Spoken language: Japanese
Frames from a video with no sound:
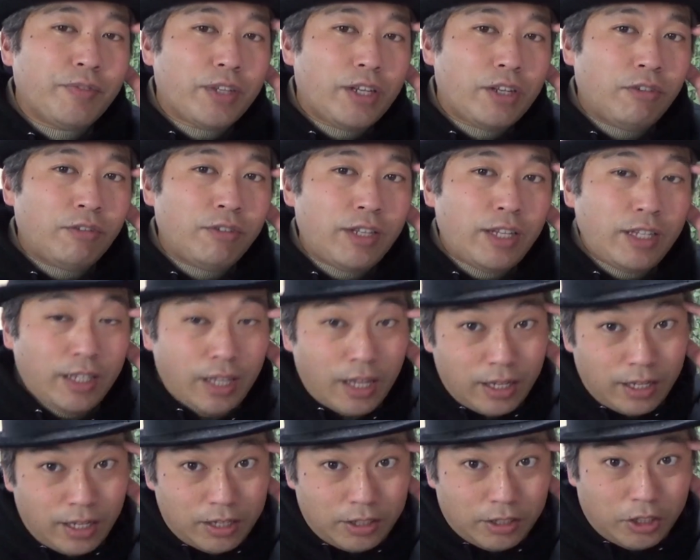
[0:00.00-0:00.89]
いろんな意
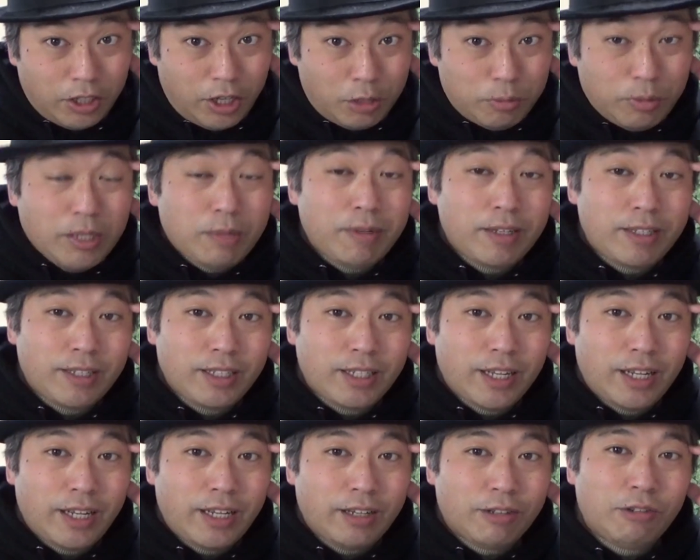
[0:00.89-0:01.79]
見があるとは思います
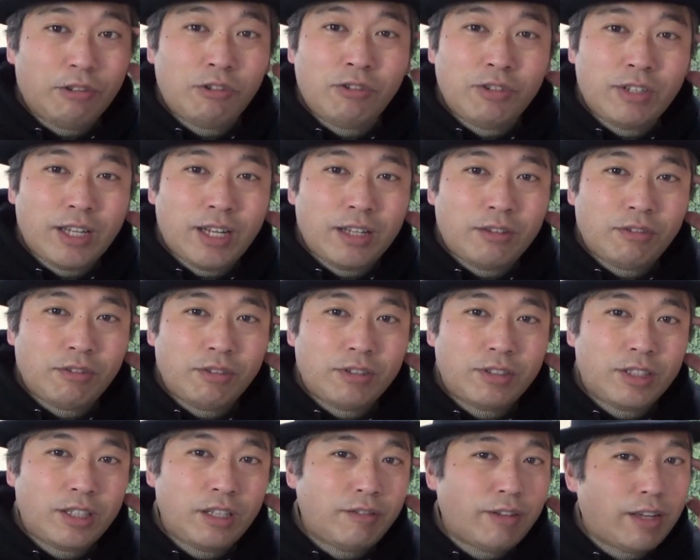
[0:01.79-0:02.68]
が、効果と
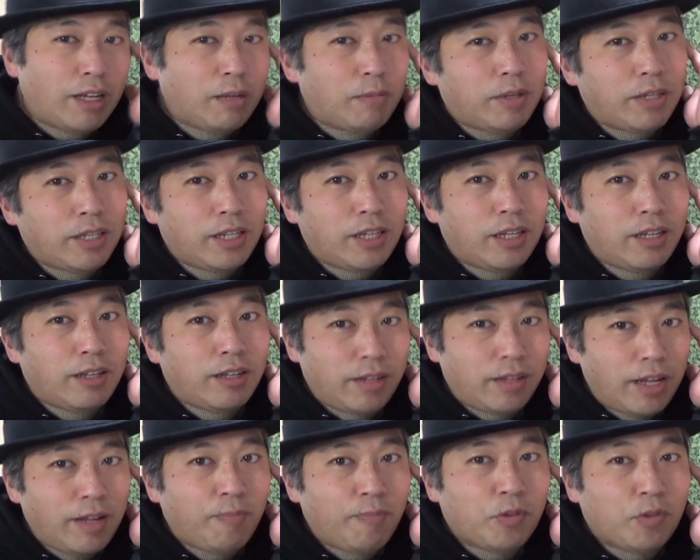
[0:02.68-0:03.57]
してはあまり
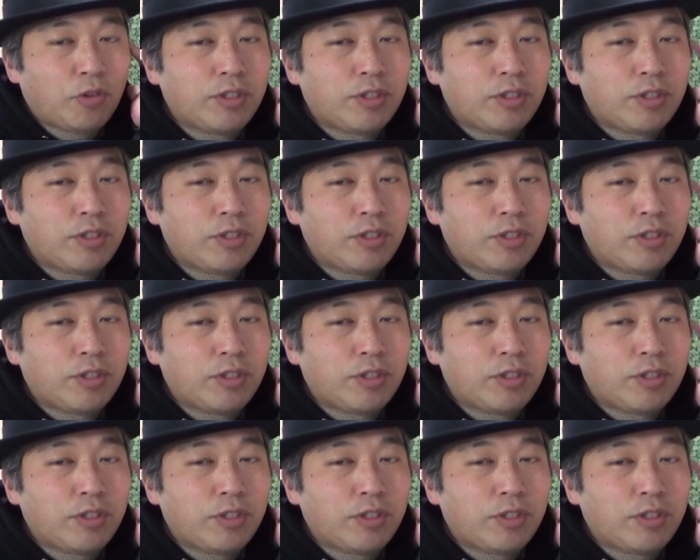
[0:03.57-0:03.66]
ね、